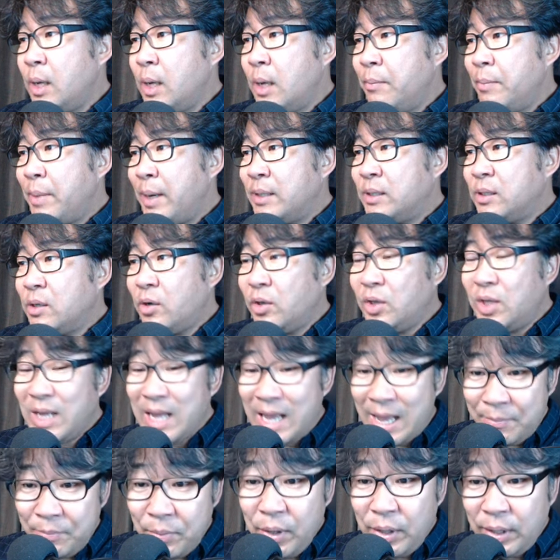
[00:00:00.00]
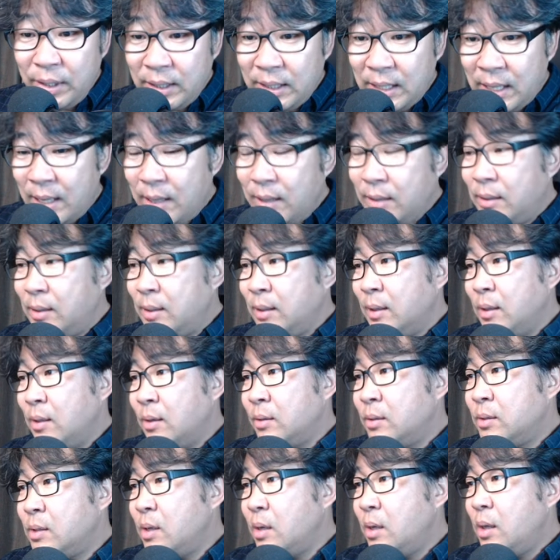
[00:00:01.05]
밖에서 커튼이 안 보이는데, 근데
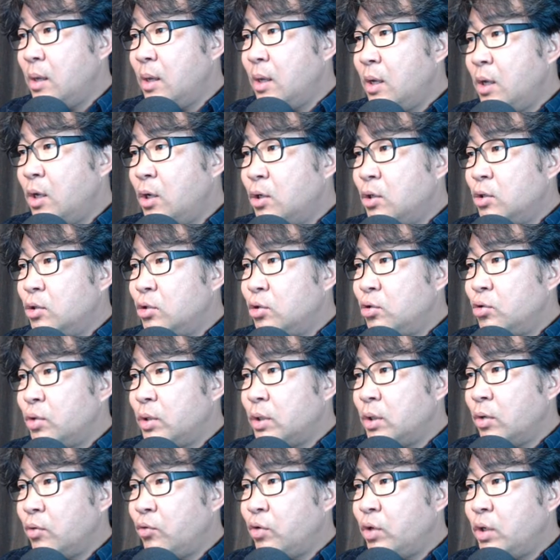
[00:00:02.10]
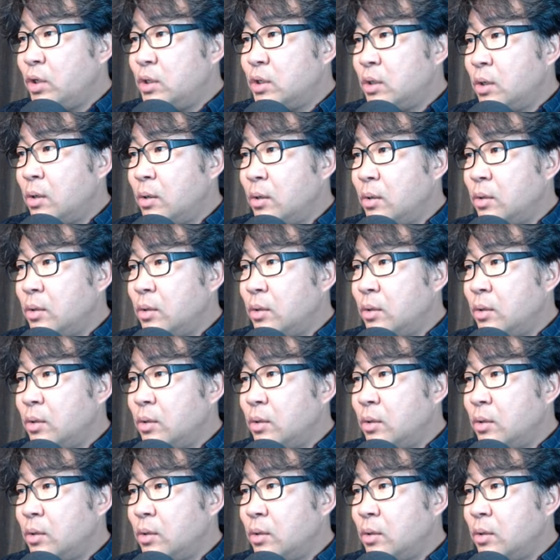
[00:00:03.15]
여기서 슈가 되게 휘죠.